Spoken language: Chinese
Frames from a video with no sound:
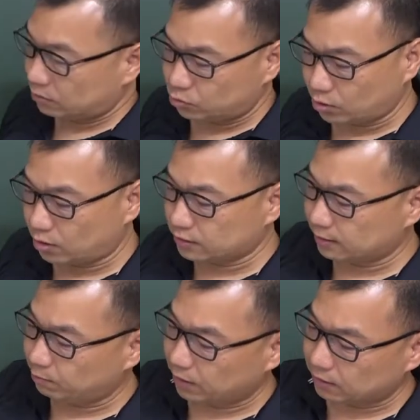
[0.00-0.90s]
最后
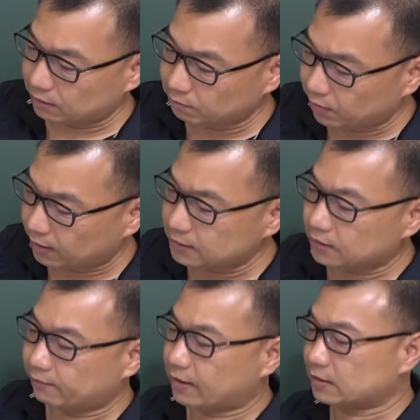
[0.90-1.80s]
是丙，丙是
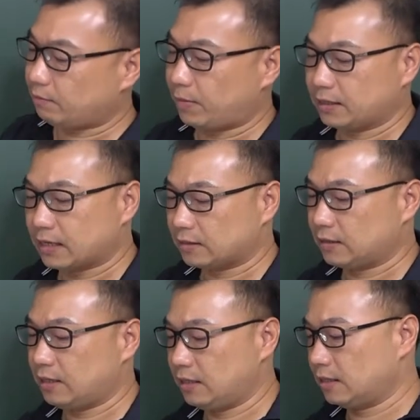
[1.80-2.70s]
正方形，边长
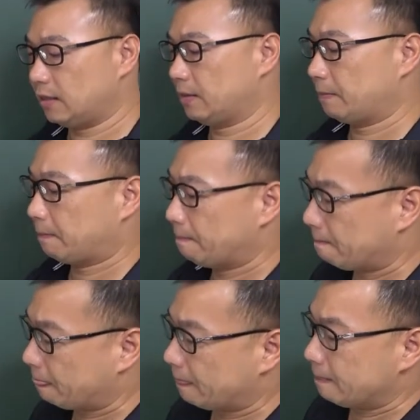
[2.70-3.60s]
是一的，
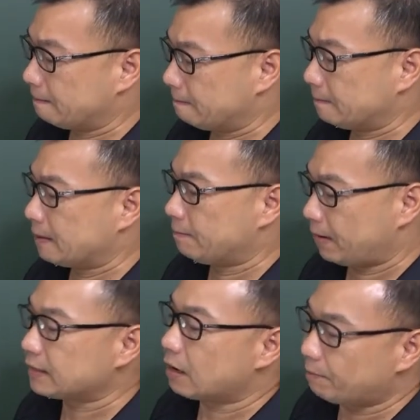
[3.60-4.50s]

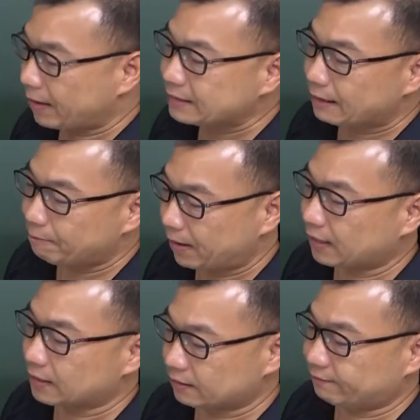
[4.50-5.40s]
边哦边长 b
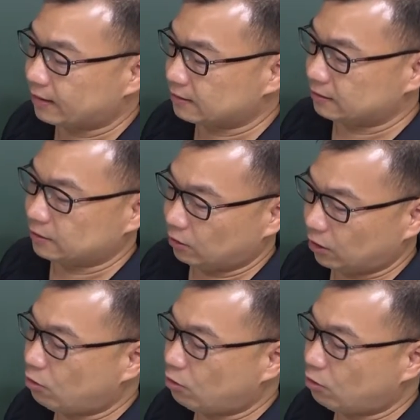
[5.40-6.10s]
的正方形有一